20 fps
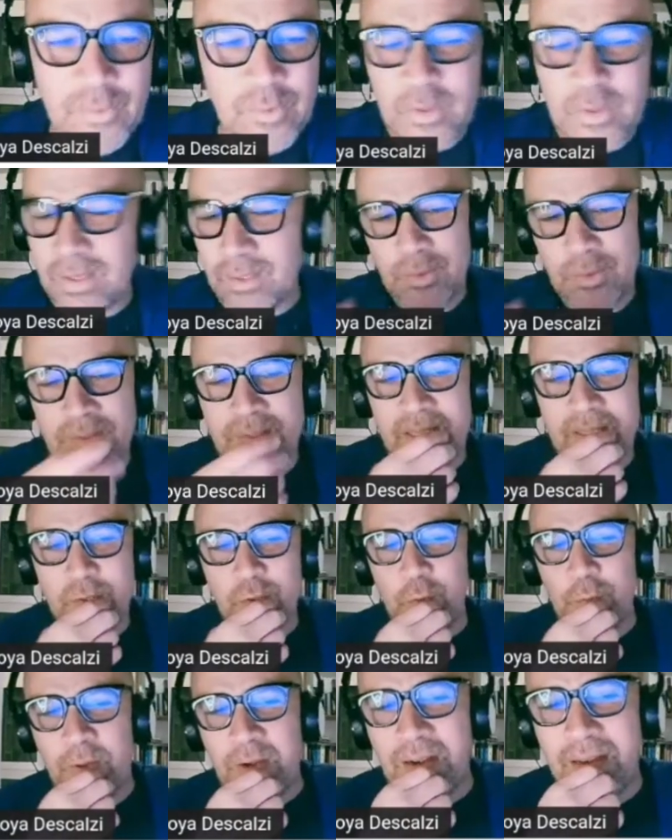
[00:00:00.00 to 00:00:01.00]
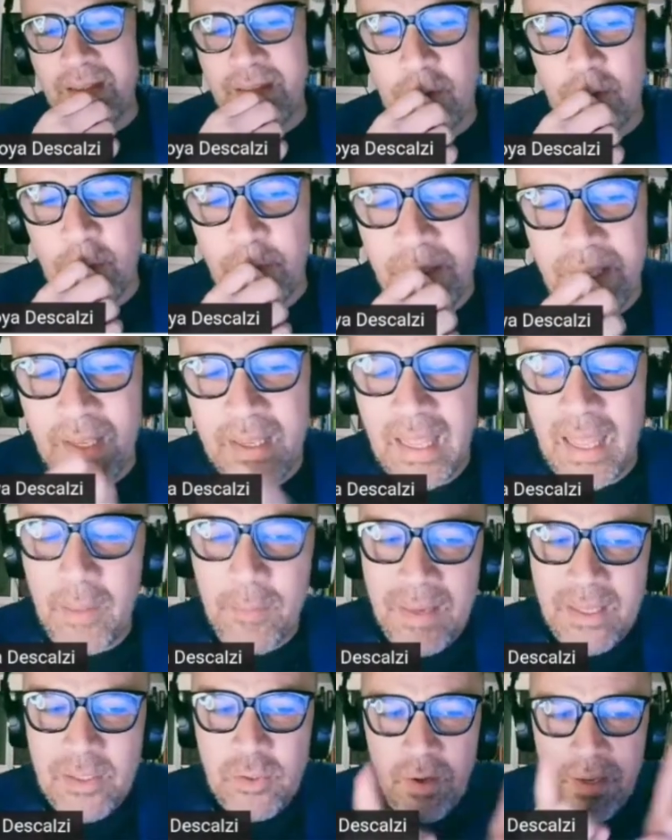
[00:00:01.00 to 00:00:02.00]
Eso, está súper lindo, Pía. Y
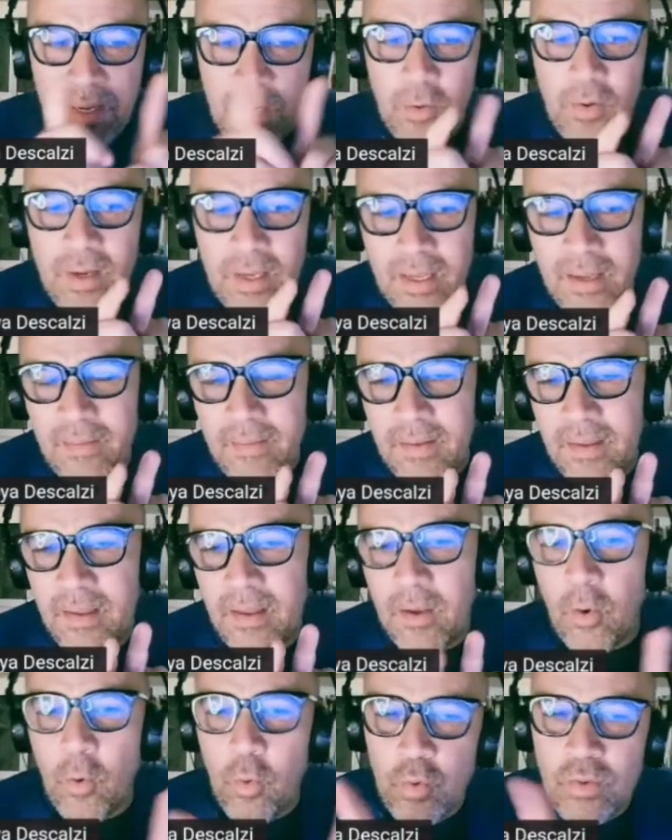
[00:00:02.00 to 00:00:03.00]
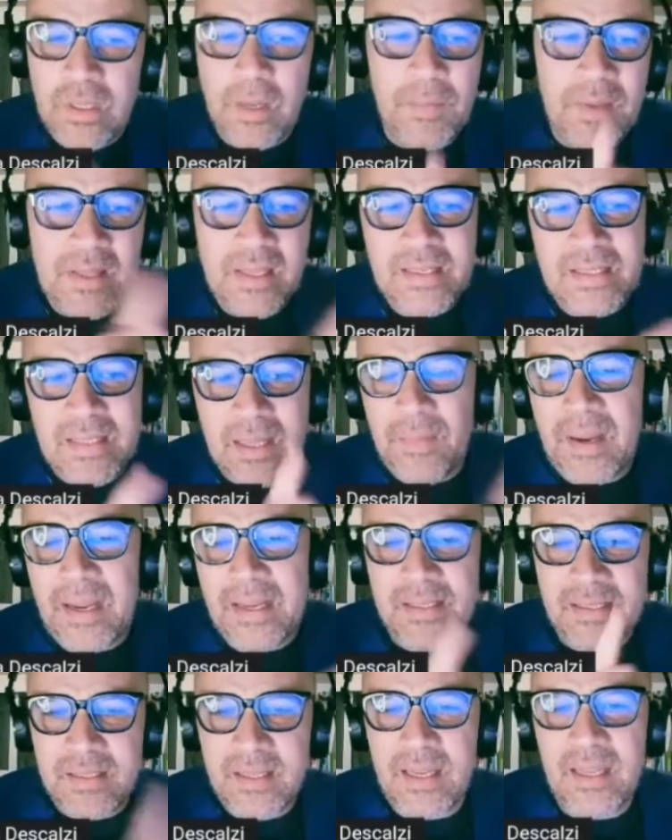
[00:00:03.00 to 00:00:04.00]
además yo creo que justamente esta
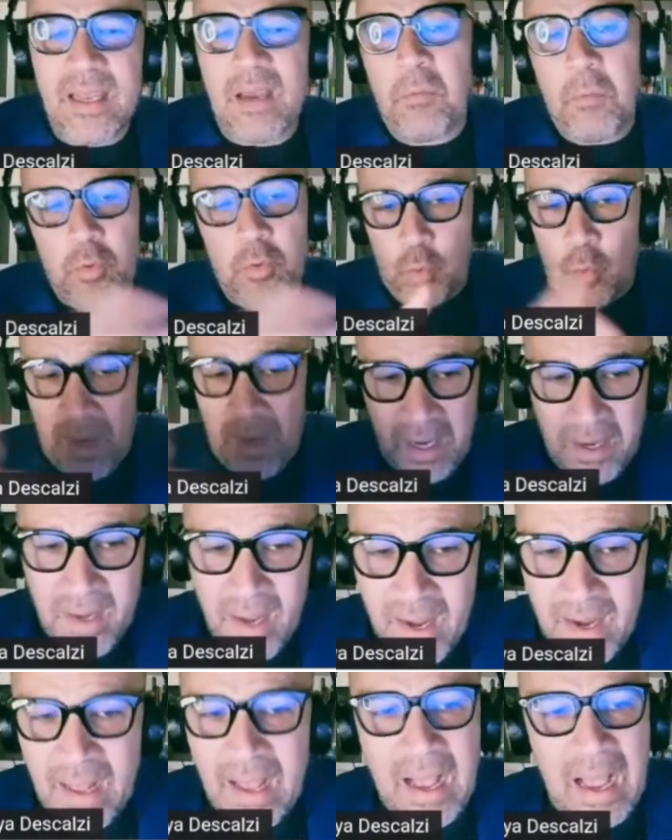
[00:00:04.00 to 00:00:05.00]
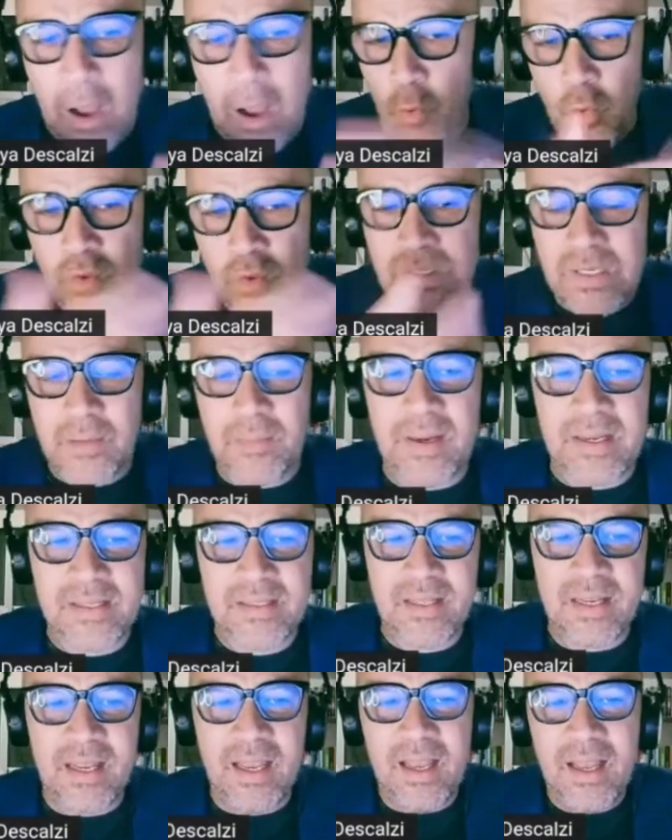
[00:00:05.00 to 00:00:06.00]
maestría o tu carrera, aún sin
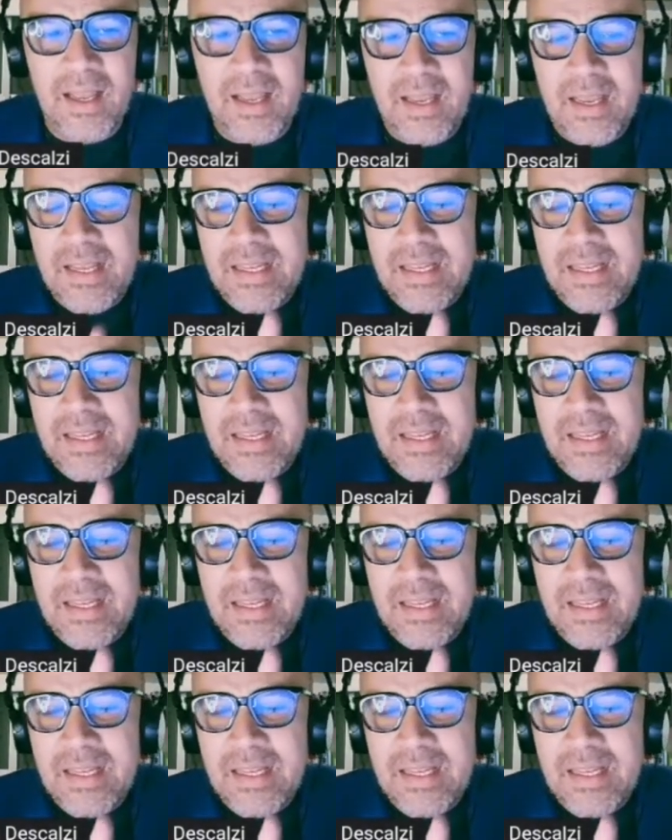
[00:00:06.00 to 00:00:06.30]
maestría,